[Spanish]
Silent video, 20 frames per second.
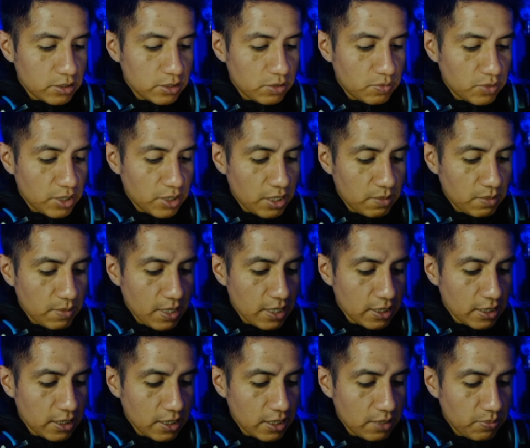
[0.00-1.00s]
como
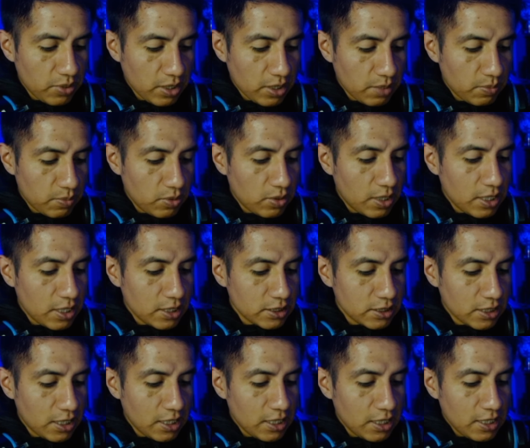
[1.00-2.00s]
Neymar, que por ejemplo ganas
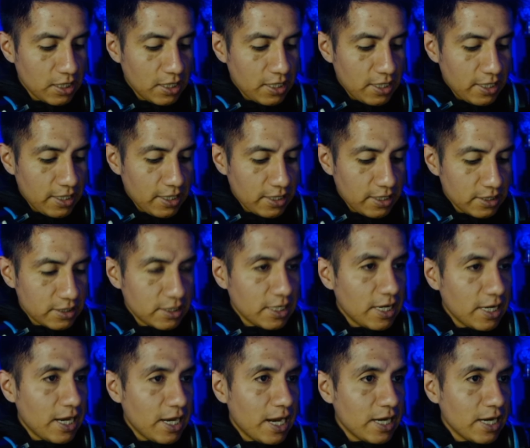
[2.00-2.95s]
a, este, a